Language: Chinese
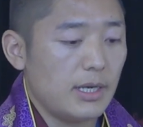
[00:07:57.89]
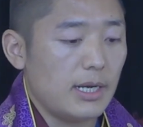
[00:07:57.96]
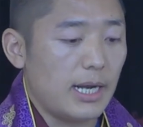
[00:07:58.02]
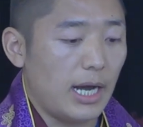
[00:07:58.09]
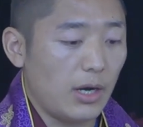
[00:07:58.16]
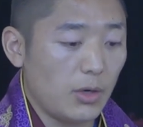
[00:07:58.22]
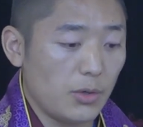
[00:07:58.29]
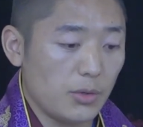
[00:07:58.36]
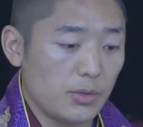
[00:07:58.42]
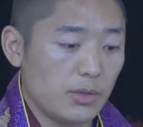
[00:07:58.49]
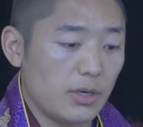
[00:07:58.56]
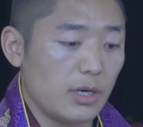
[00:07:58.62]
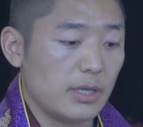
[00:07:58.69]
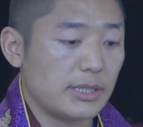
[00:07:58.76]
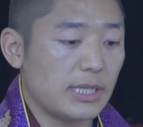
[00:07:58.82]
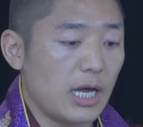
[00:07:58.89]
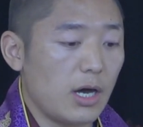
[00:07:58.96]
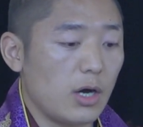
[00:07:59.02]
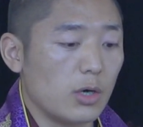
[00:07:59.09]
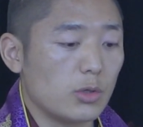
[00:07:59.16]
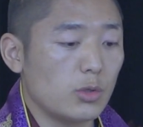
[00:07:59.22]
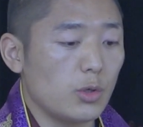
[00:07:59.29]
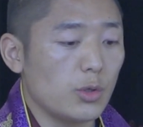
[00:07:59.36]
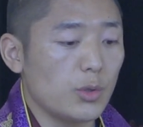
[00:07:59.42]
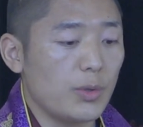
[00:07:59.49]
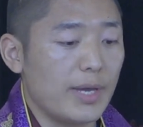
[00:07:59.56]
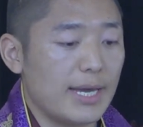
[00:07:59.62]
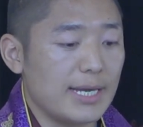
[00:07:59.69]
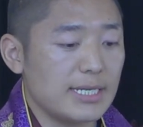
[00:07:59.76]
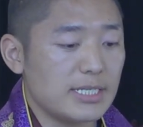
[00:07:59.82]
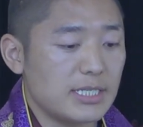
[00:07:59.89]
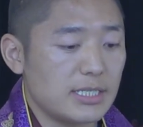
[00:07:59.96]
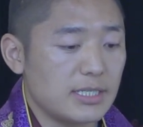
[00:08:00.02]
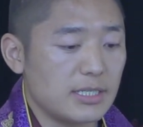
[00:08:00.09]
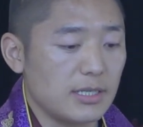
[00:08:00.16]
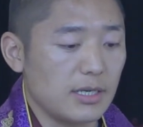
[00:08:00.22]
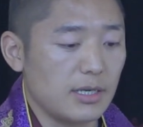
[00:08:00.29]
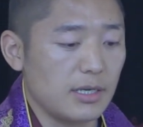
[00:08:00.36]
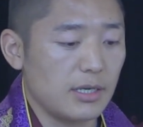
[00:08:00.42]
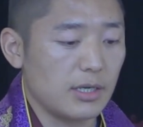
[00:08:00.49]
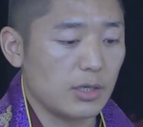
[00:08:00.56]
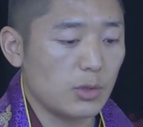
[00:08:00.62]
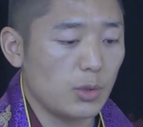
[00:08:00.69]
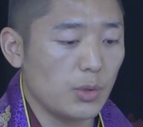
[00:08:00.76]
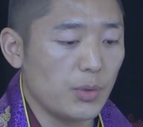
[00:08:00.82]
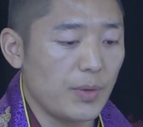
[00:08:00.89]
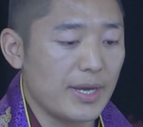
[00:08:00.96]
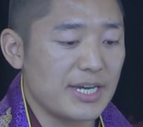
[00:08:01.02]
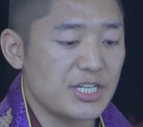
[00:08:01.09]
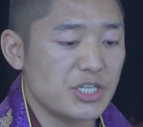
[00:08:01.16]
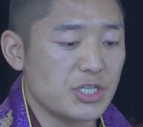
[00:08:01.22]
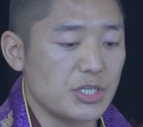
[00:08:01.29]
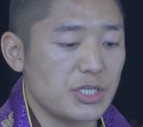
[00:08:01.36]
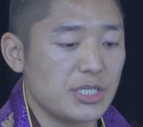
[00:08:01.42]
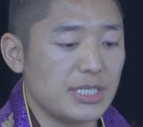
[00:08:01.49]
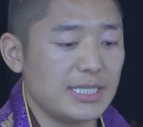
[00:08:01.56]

然后呃，到公元十呃公元十世